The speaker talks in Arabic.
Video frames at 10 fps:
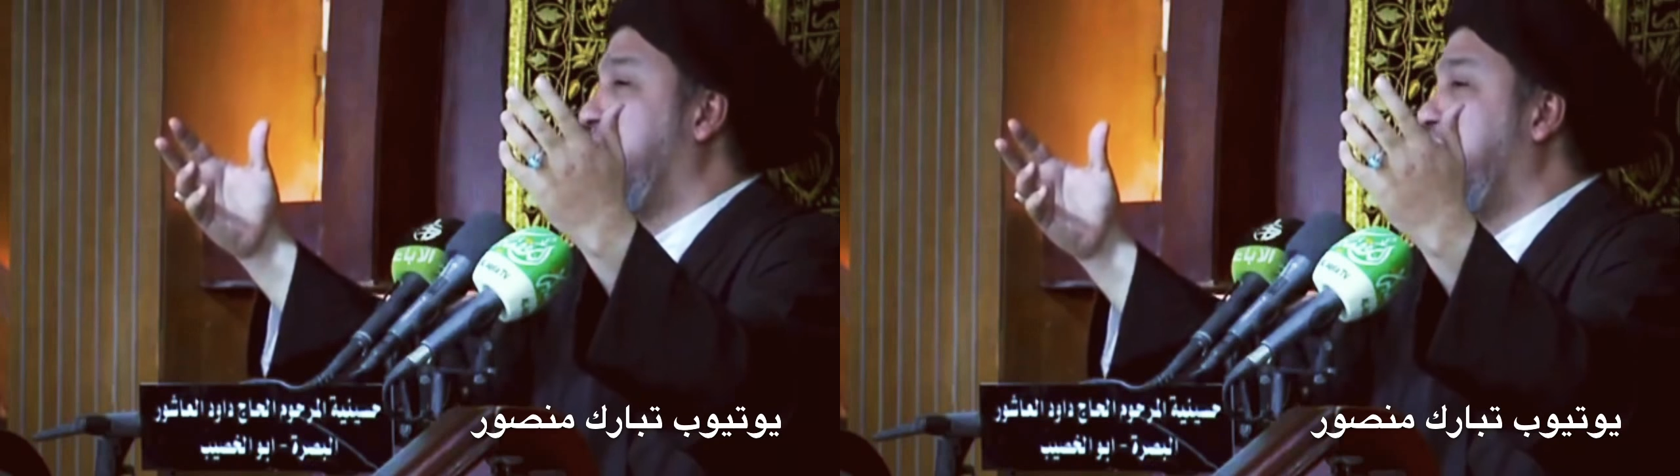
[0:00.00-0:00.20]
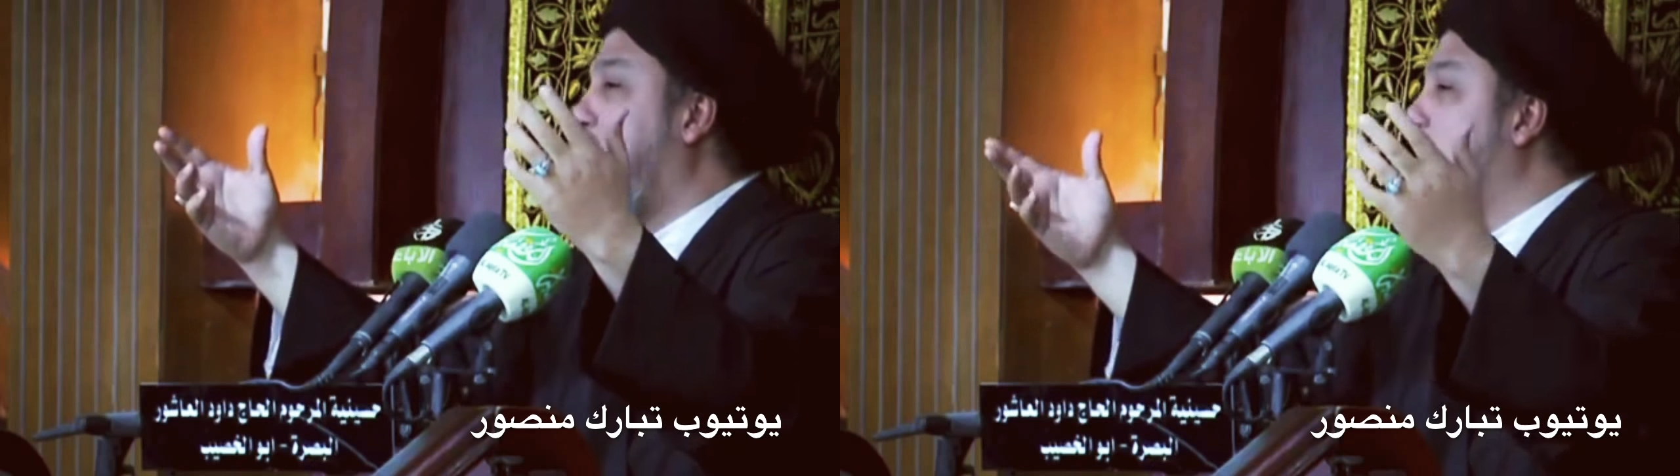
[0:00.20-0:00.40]

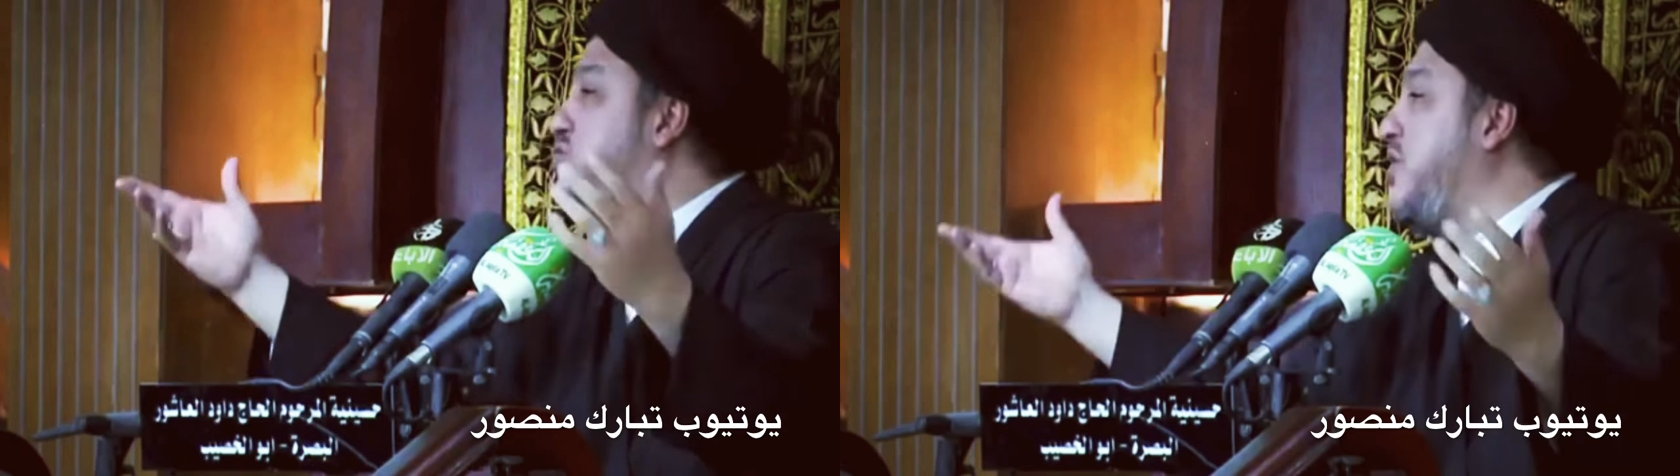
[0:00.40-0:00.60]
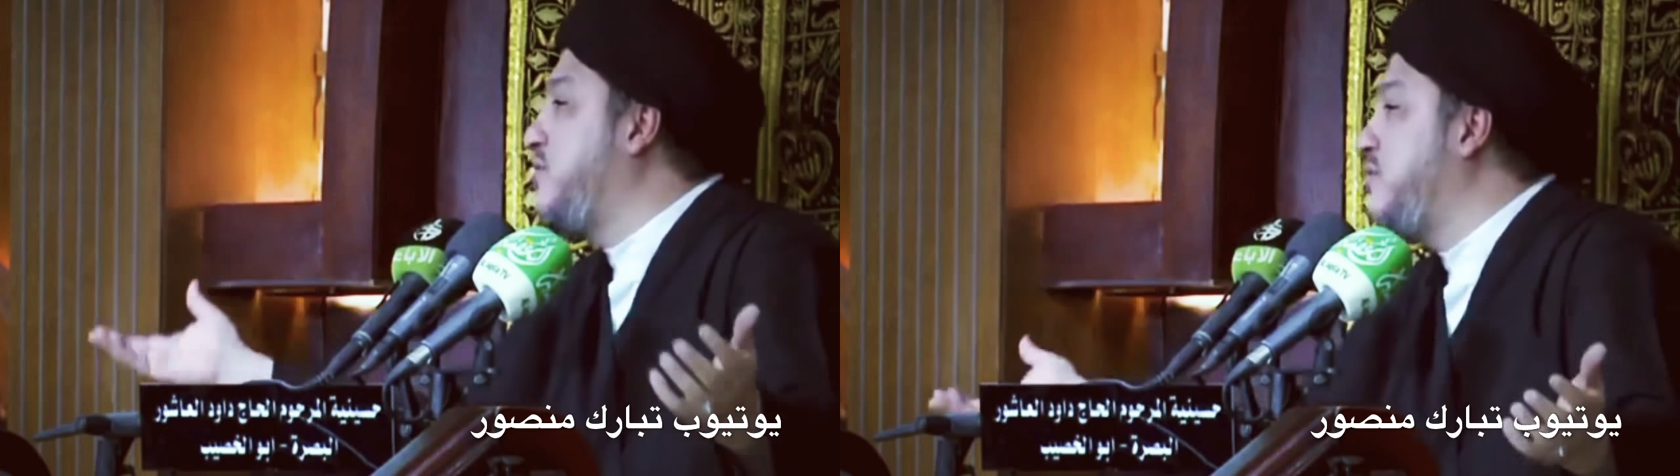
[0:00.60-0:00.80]
يقول لك
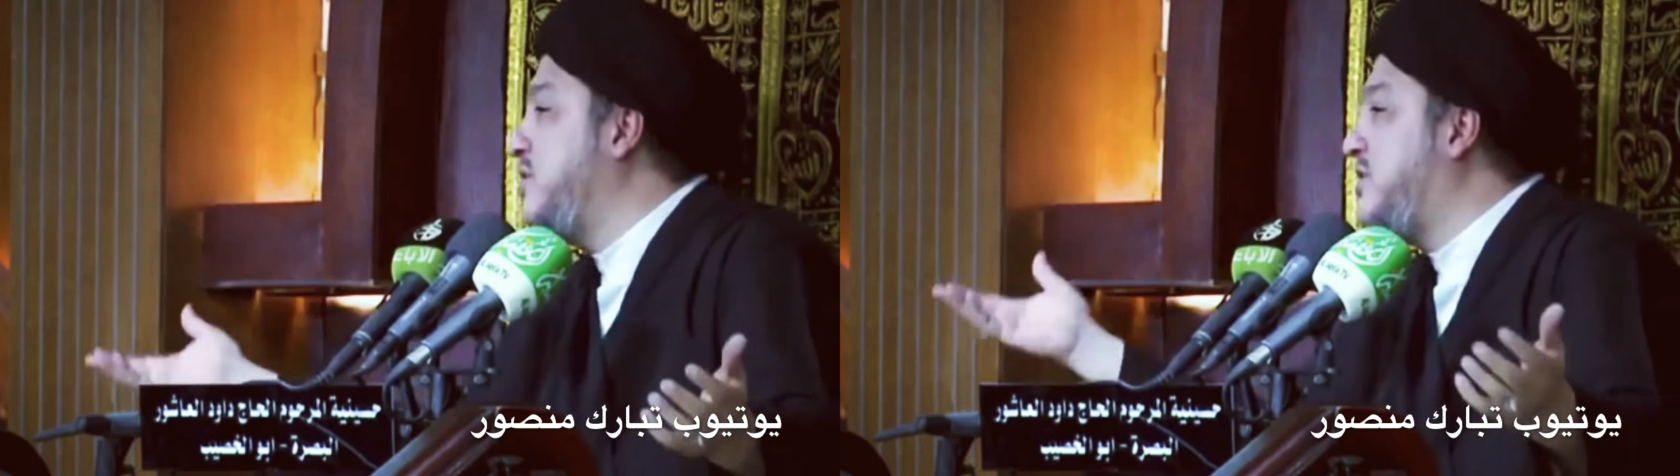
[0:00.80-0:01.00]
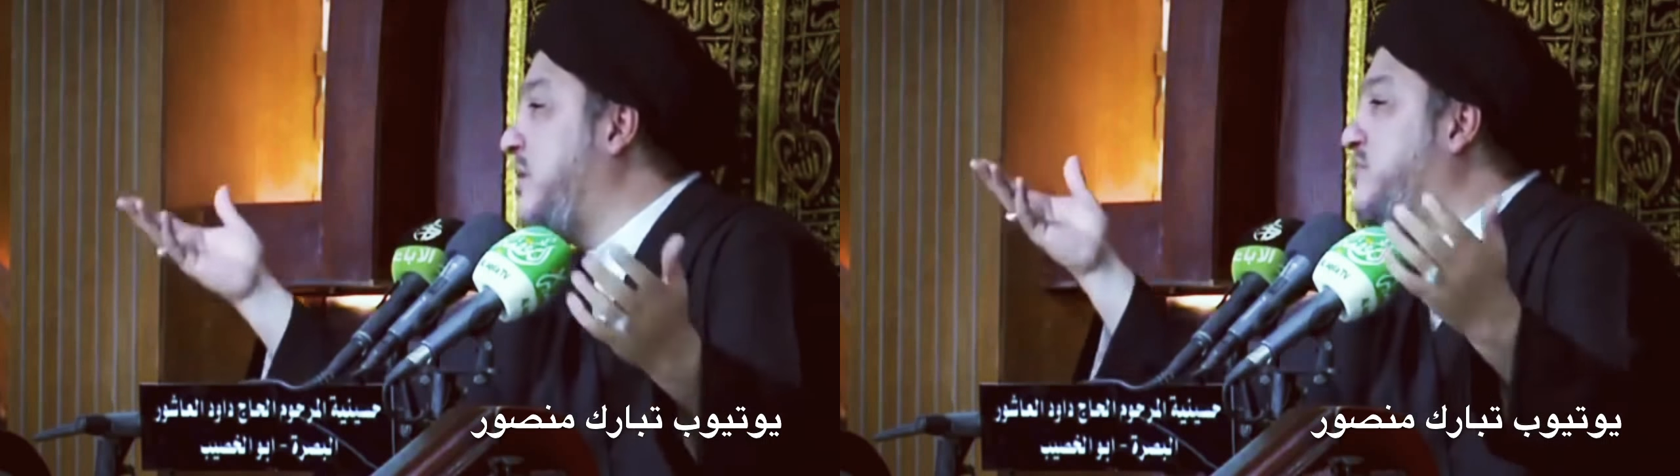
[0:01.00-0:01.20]
شكو
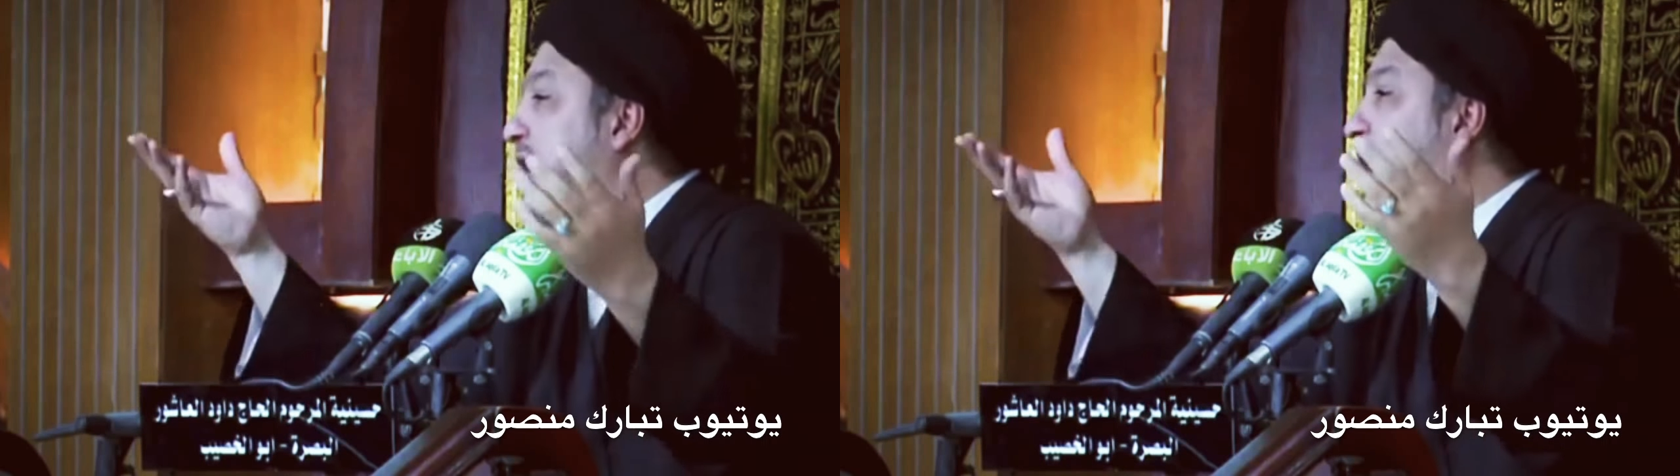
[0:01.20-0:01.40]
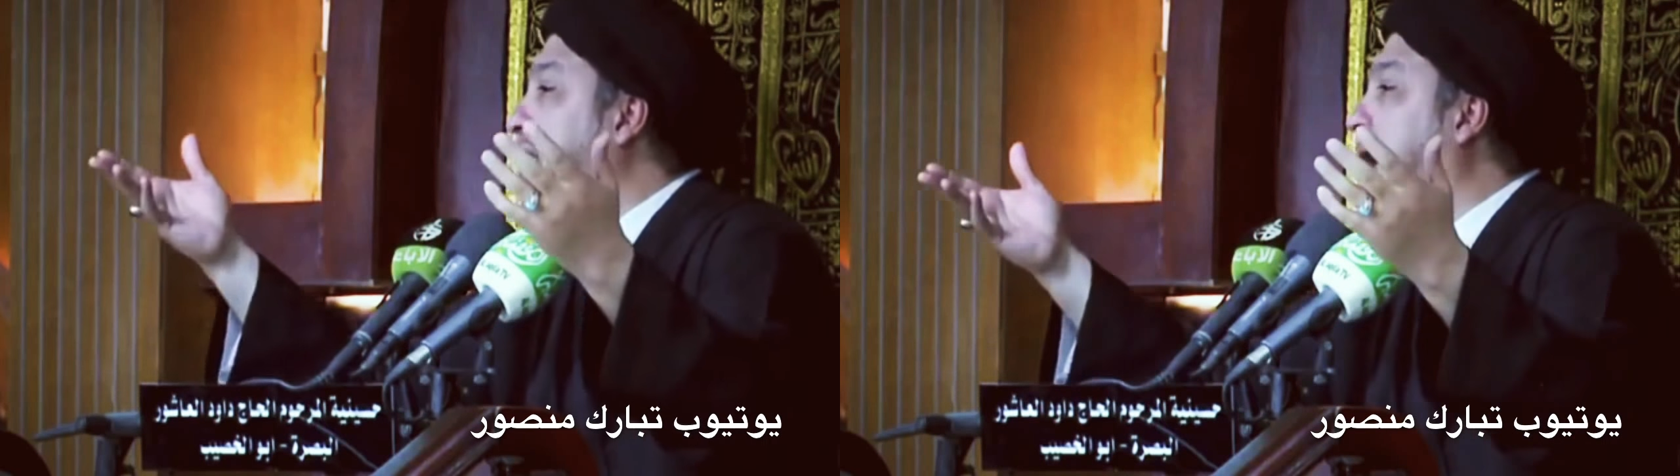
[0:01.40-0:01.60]
انت ابكي
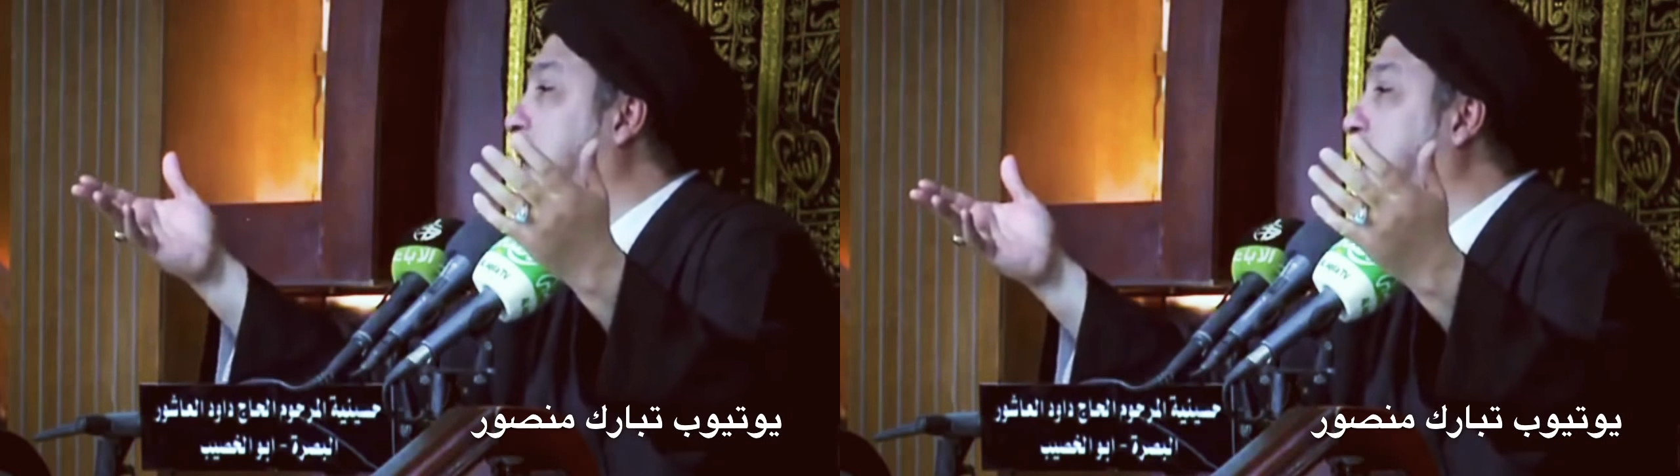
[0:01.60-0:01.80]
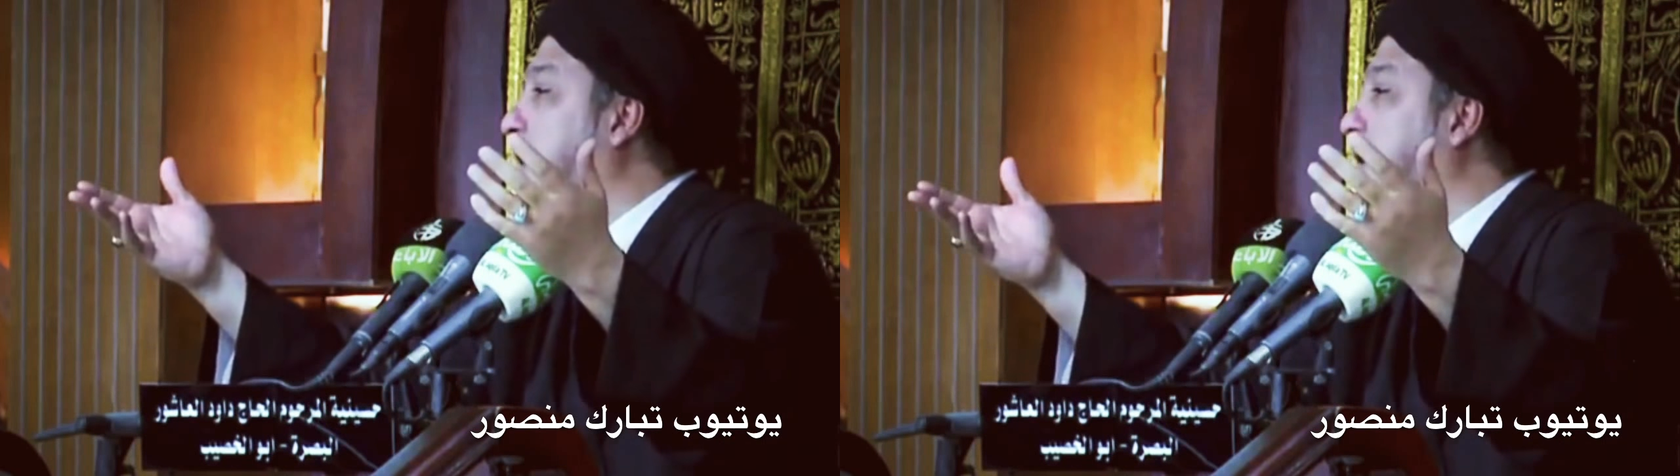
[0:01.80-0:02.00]
على
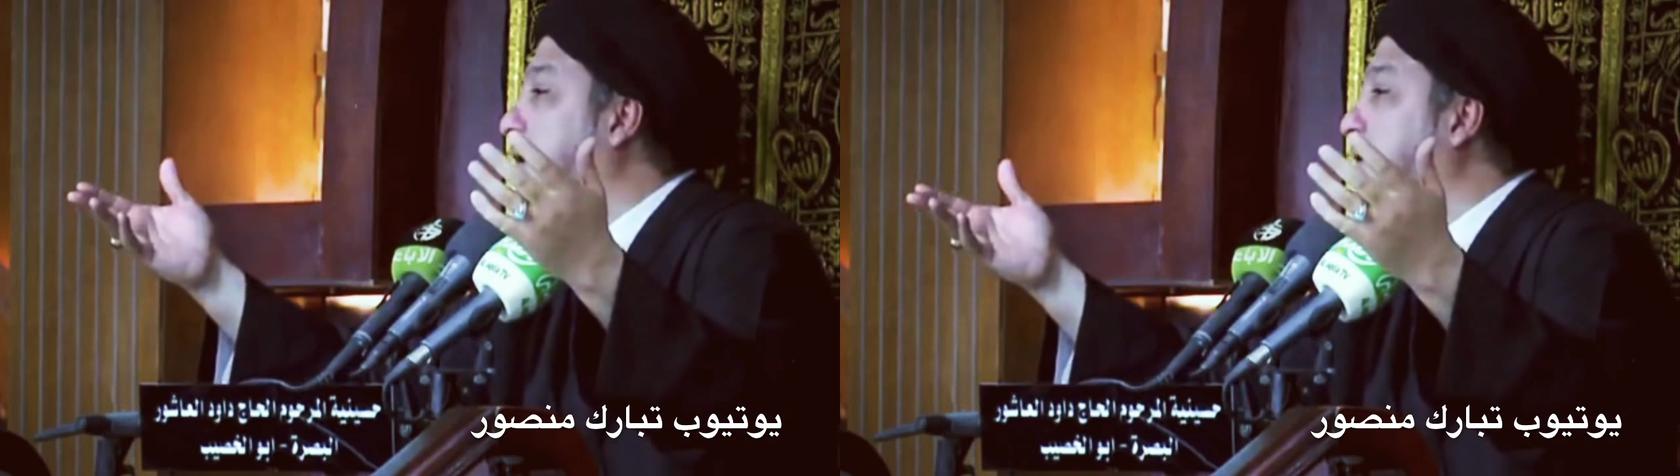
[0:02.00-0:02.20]
حالك